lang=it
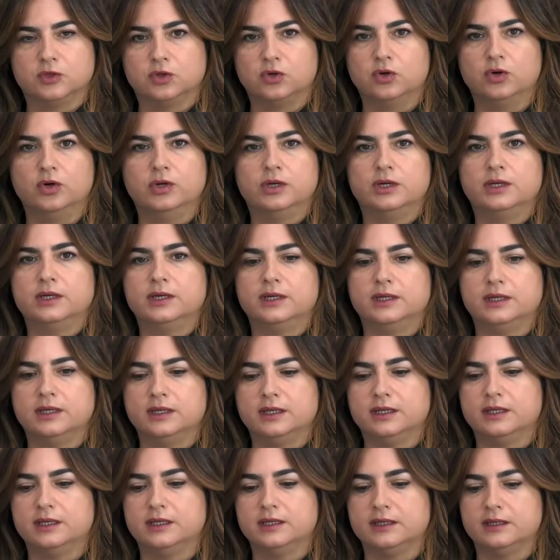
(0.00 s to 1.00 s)
con
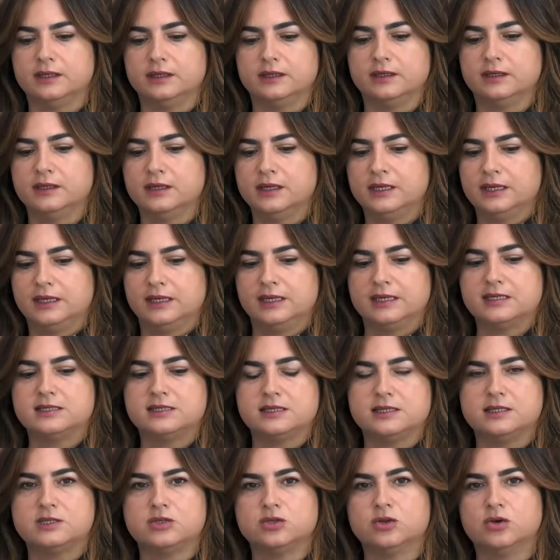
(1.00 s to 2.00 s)
eh,
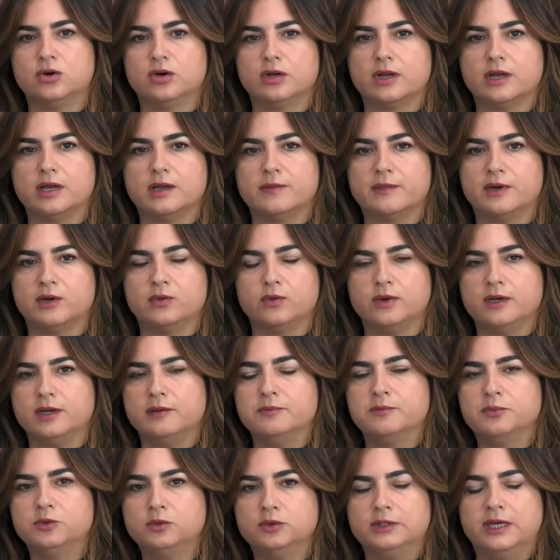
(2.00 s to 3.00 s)
l'assessore Emanuele
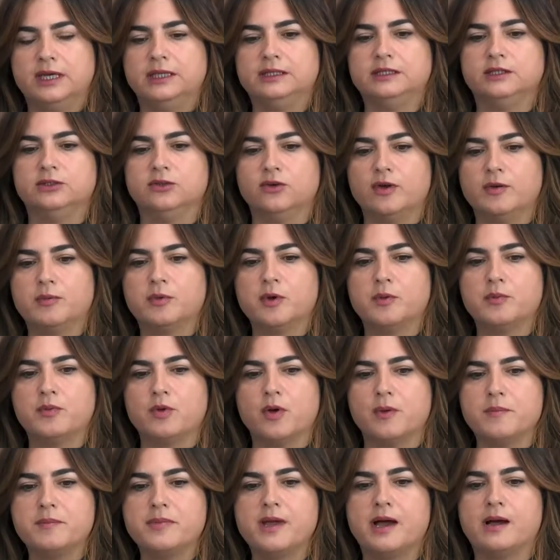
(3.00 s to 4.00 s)
Imprudente, dove proprio
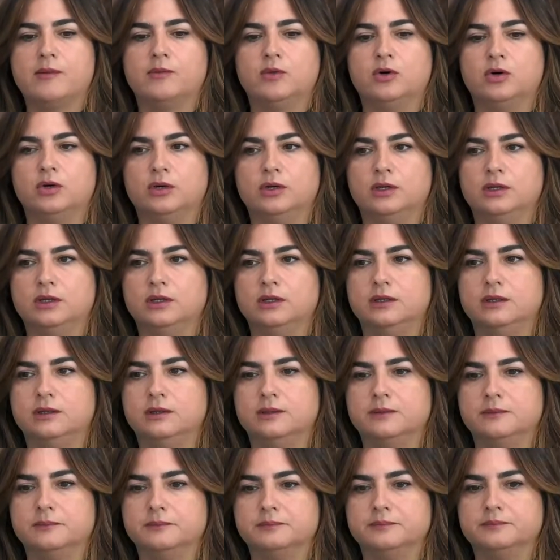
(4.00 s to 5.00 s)
abbiamo
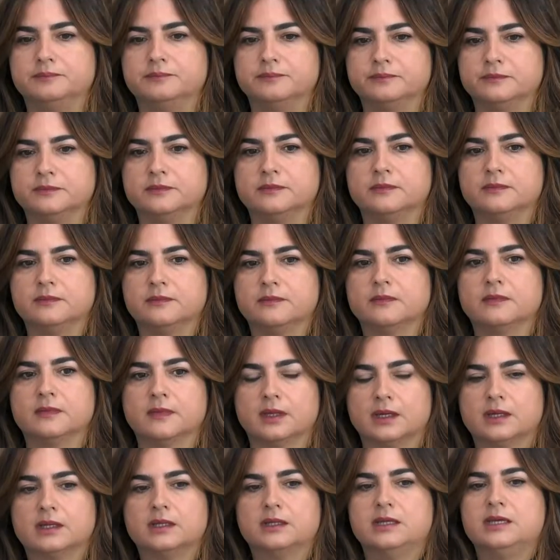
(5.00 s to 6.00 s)
ehm,
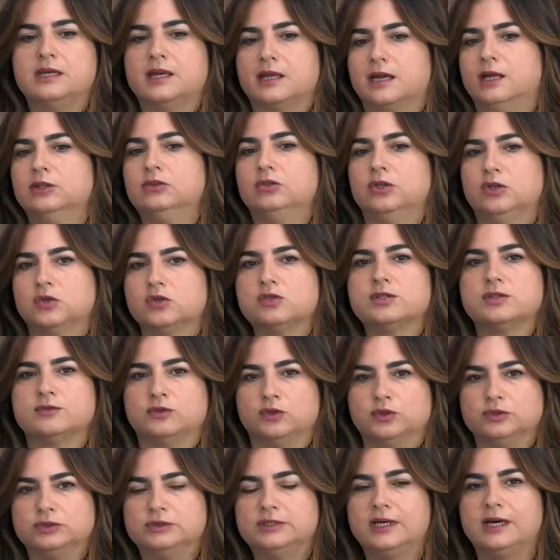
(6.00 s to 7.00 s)
dichiarato le nostre
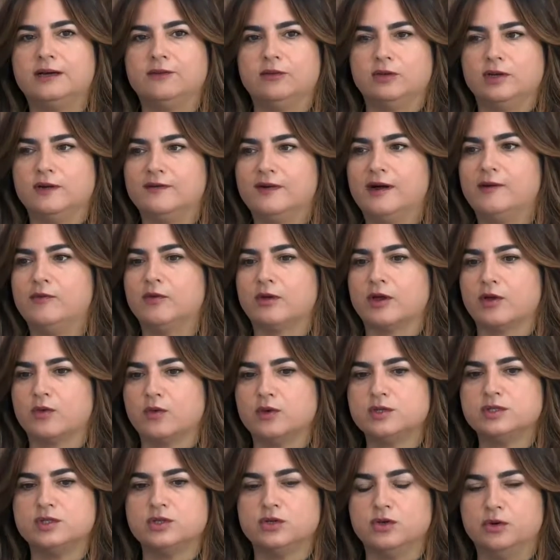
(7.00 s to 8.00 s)
volontà, volevamo che
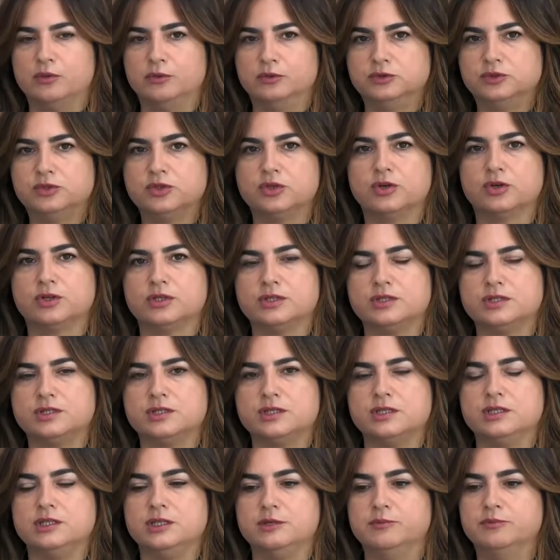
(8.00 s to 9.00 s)
questi
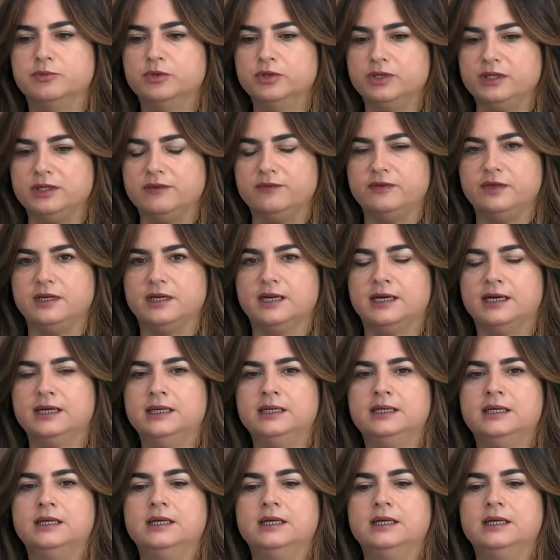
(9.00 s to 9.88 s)
comunsorizi di bonifica